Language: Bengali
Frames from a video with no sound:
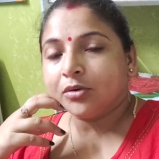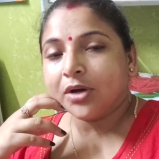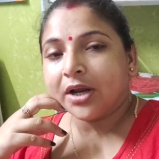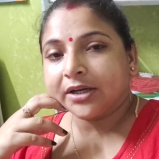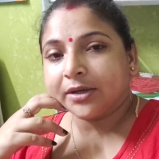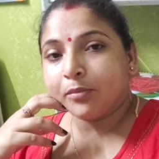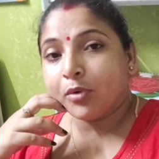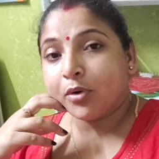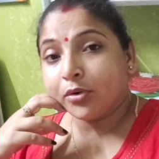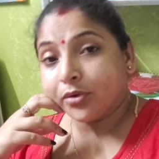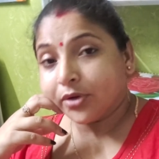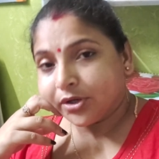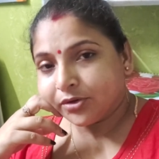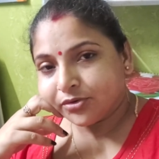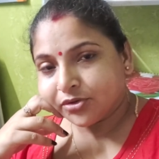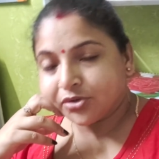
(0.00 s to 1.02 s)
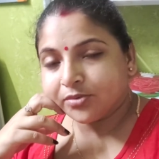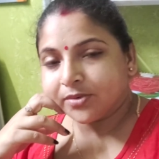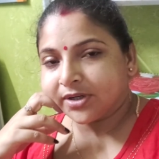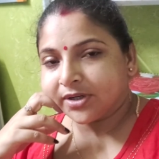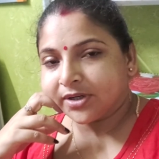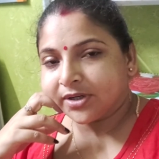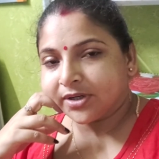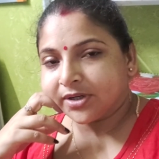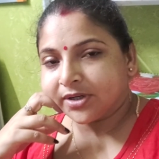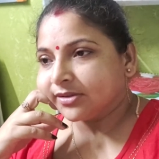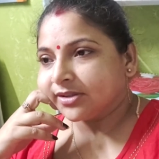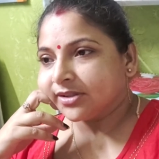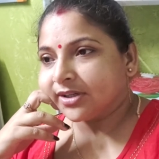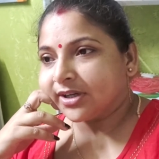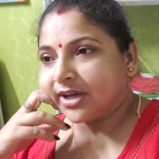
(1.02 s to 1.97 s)
একটা বড় ইউটিউবার
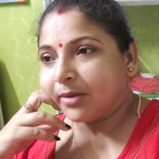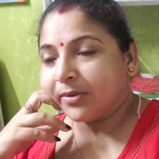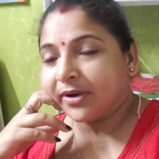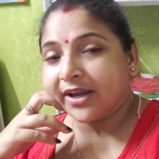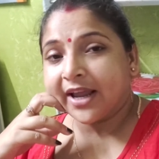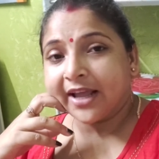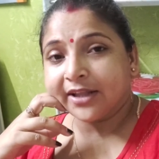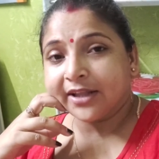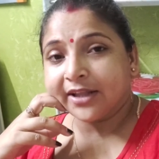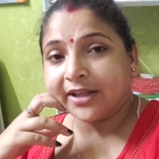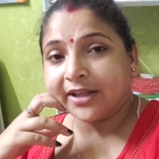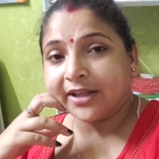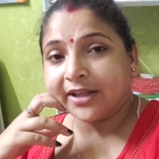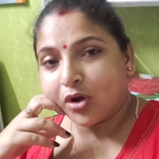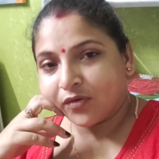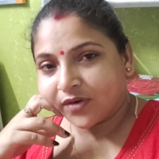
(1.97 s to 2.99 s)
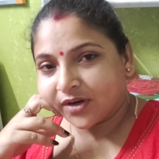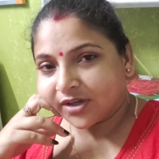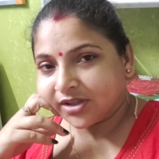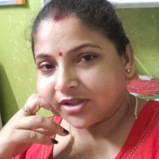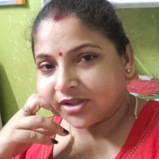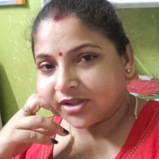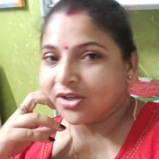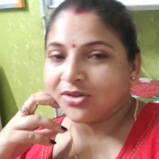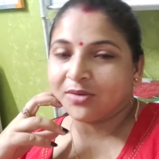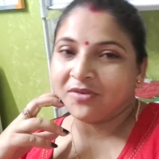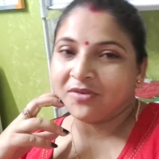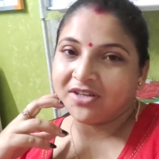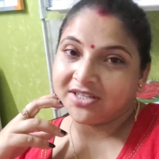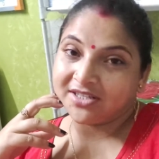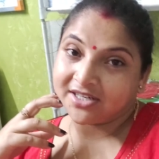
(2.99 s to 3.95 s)
আমাকে এত বড় অফার দিল কিন্তু আমি
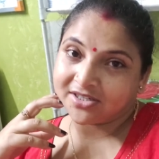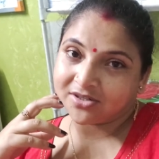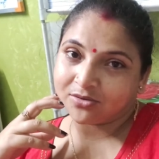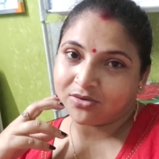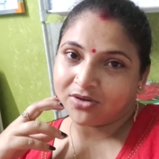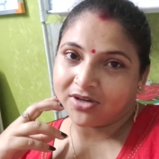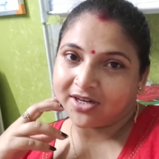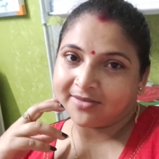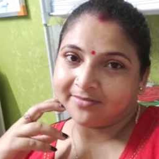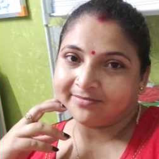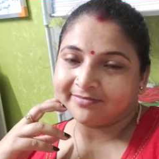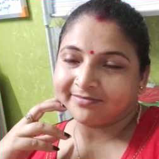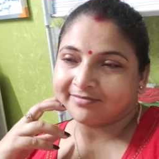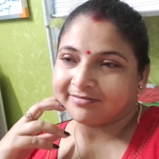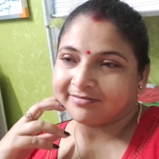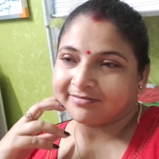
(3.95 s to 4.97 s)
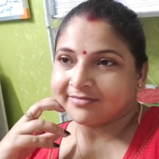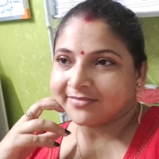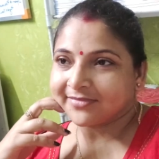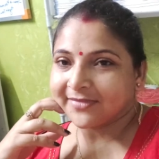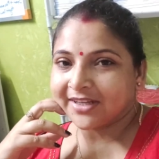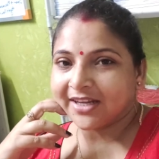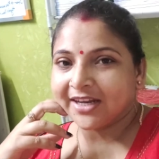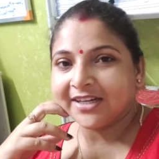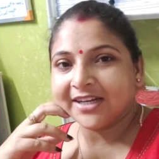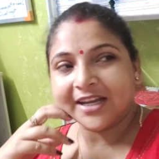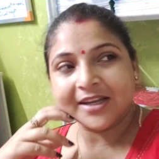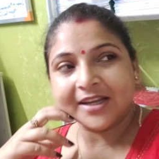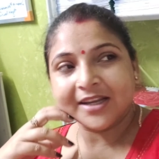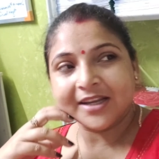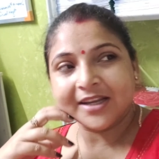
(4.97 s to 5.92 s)
রিজেক্ট করলাম এটাই
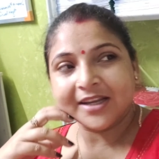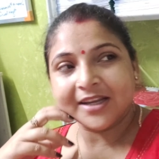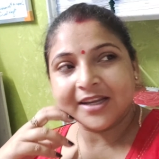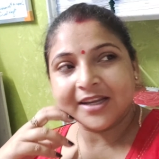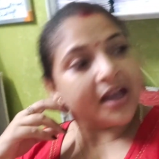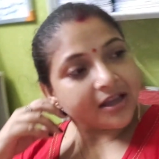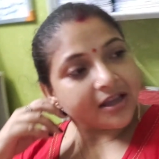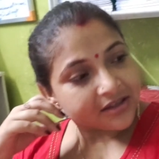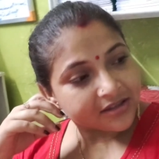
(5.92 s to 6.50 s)
হ্যাঁ